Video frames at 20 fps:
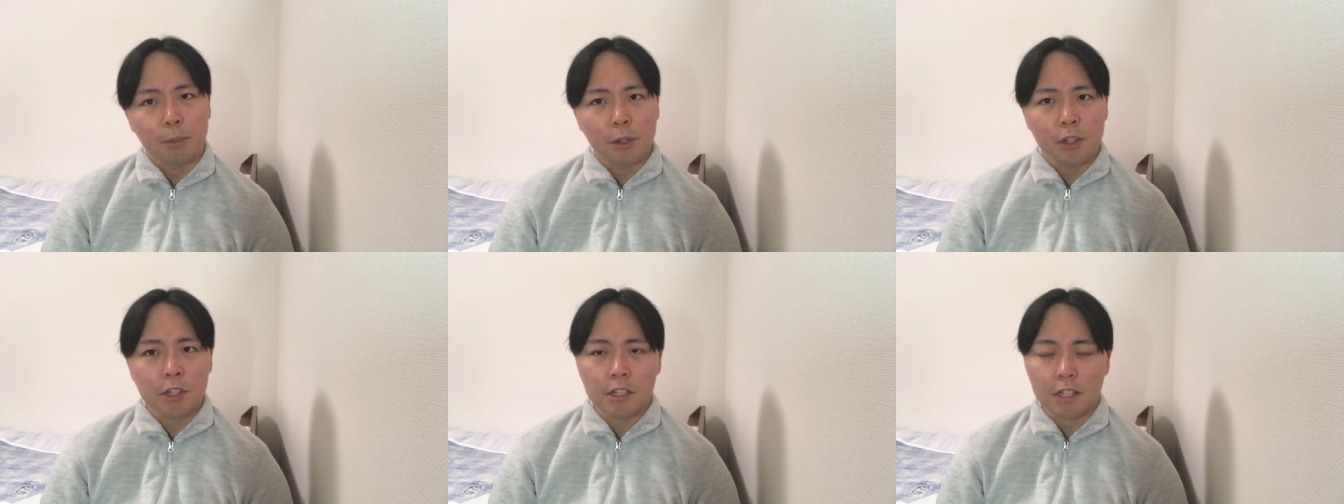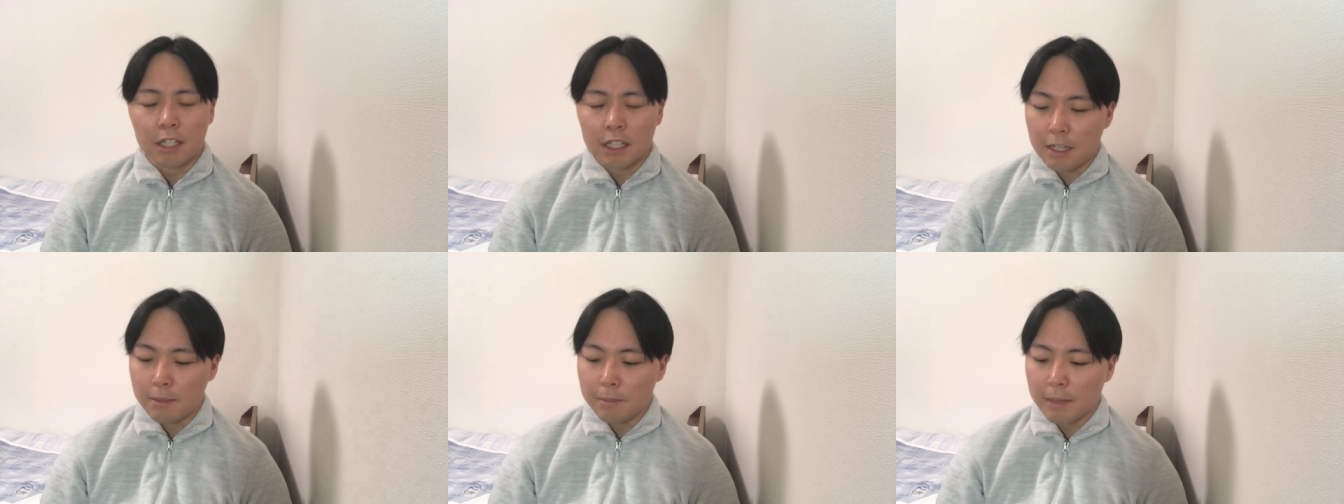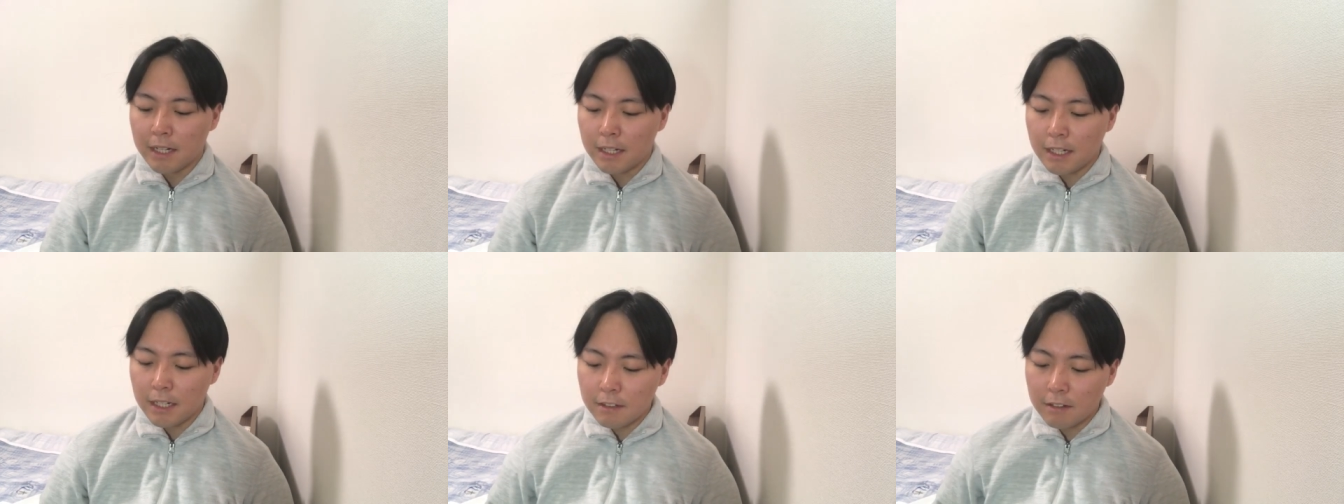もしくは2
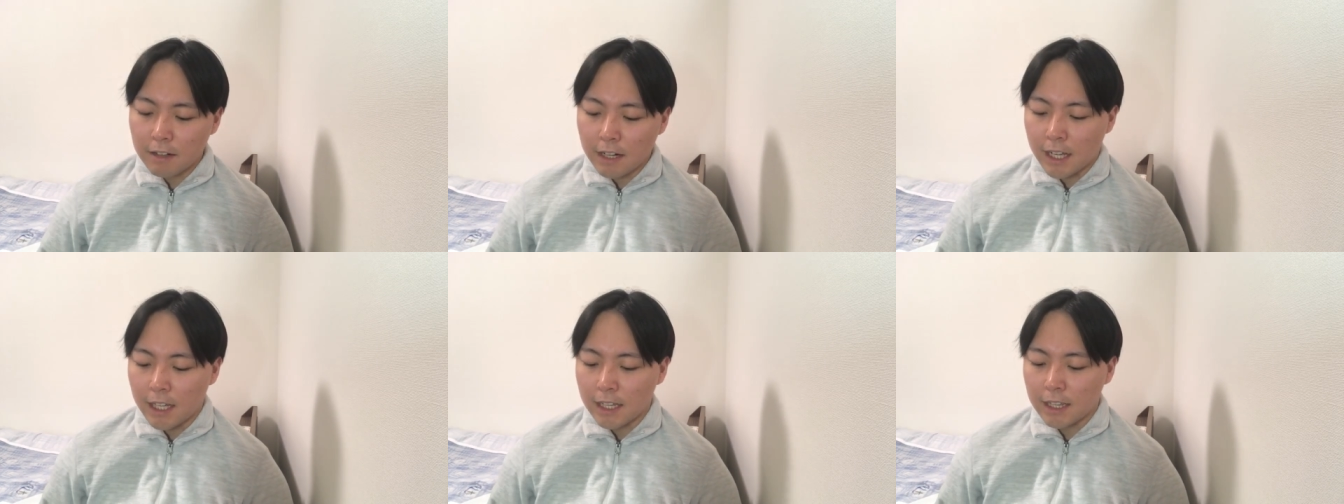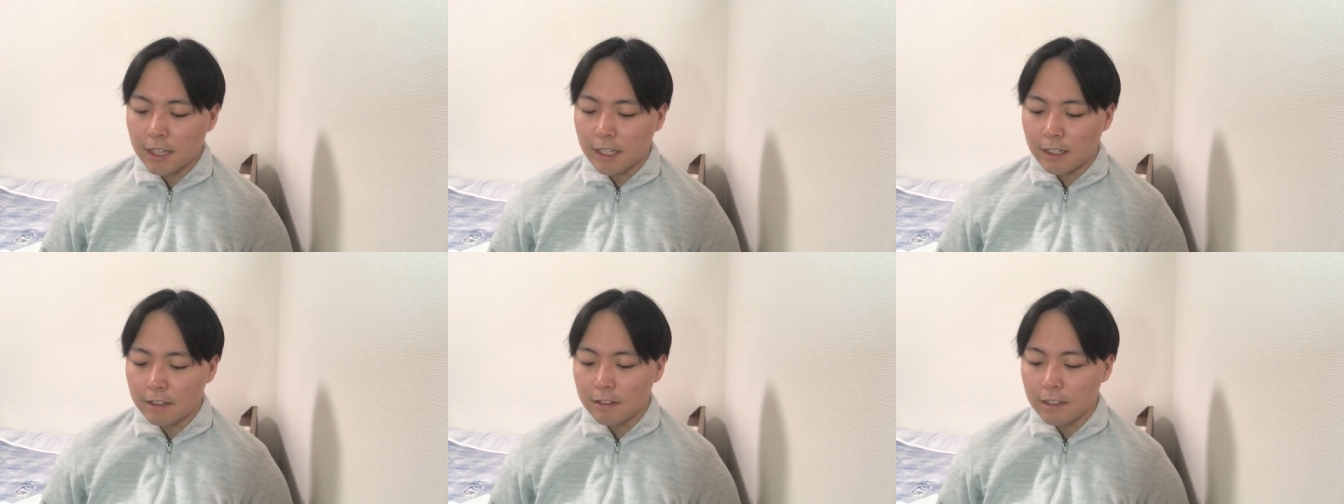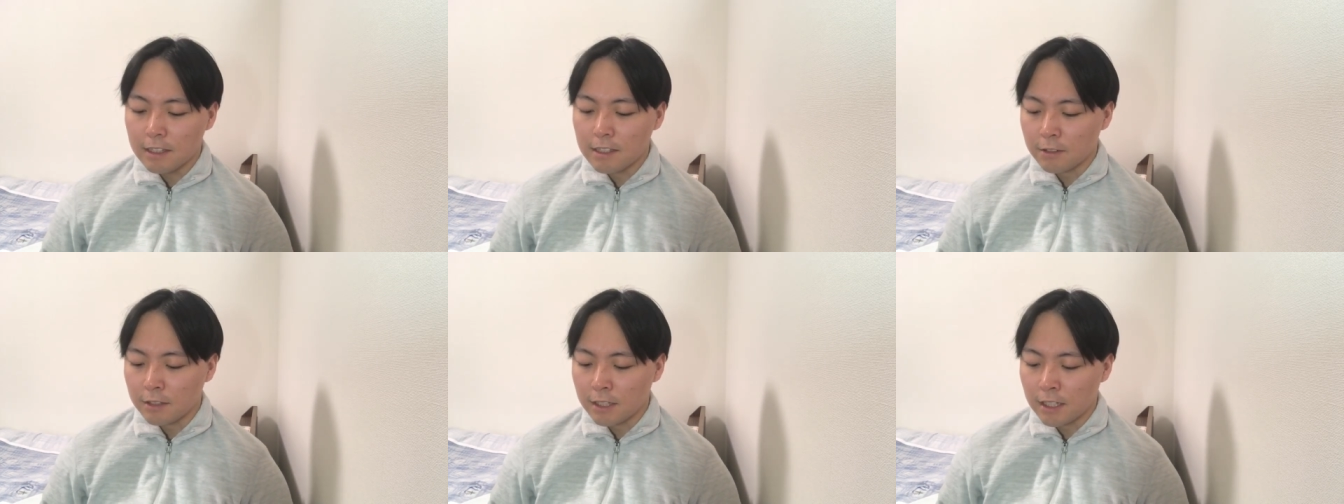万人ぐらい減ってるん
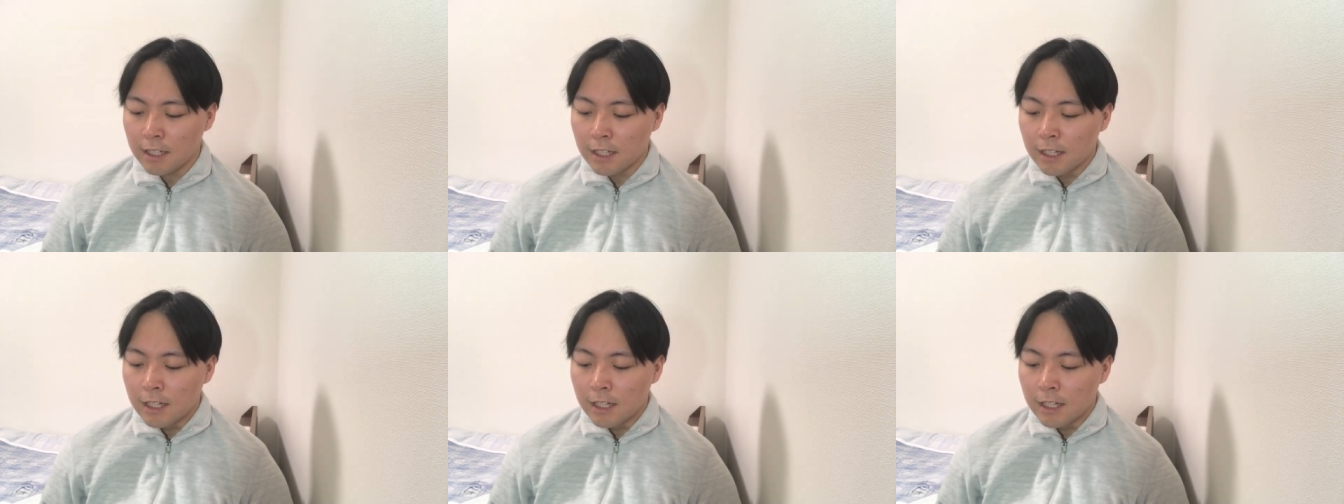ですよね。